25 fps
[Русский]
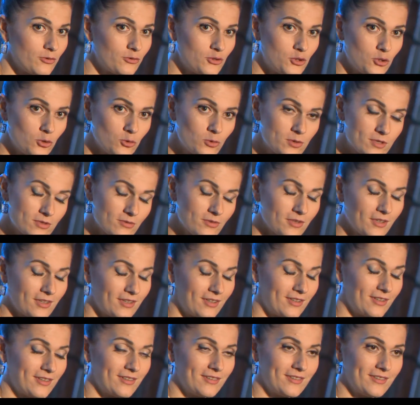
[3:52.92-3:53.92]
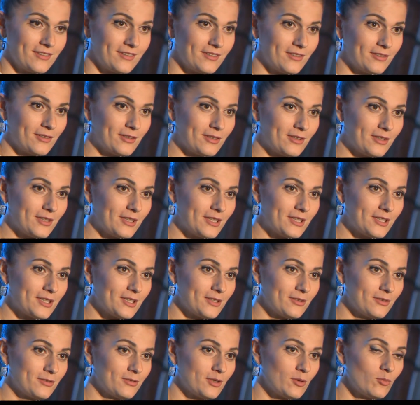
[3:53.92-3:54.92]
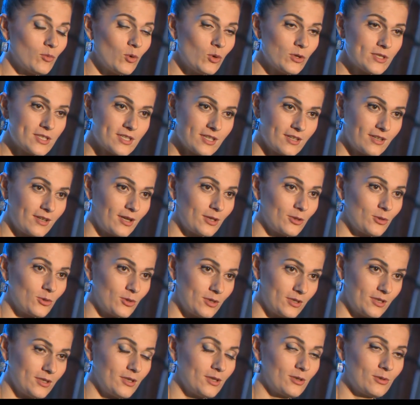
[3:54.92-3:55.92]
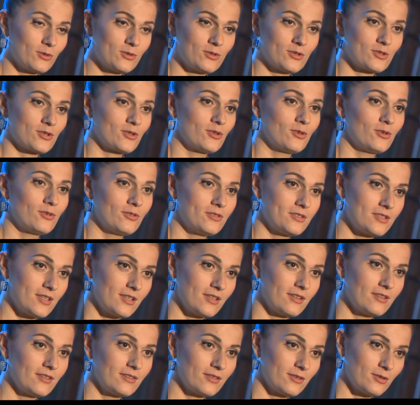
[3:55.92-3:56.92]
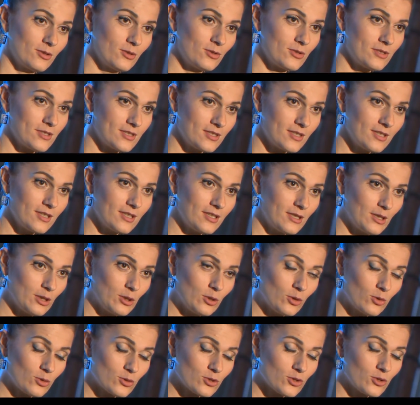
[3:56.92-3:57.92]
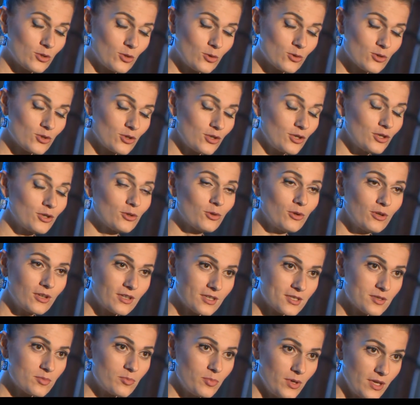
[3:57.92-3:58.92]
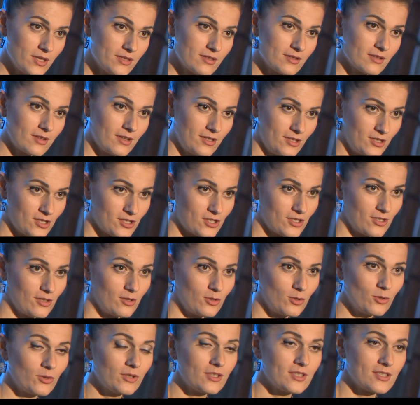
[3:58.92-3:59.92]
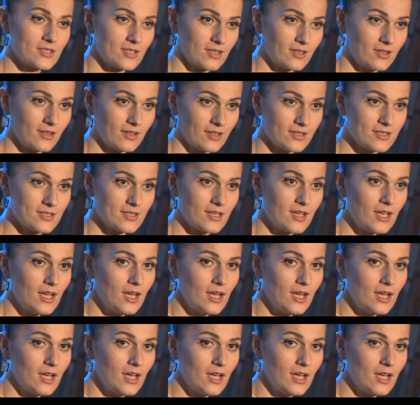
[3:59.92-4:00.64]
чувствах, э, это в эмоциях, которые ты доносишь до людей. То есть ты не долж, должен не только спеть, конечно, но и сыграть.